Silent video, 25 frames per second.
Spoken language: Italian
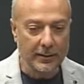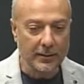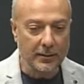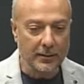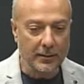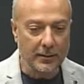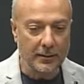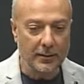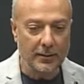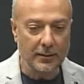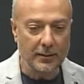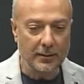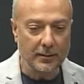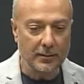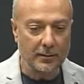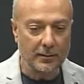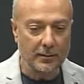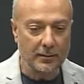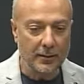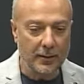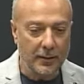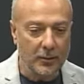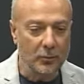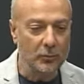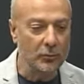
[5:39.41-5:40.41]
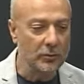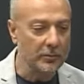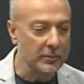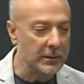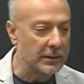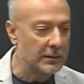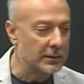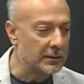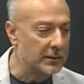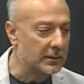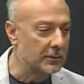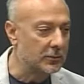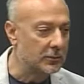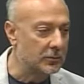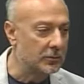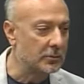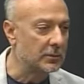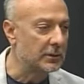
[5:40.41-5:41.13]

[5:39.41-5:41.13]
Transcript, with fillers: eh, e lui mi ha detto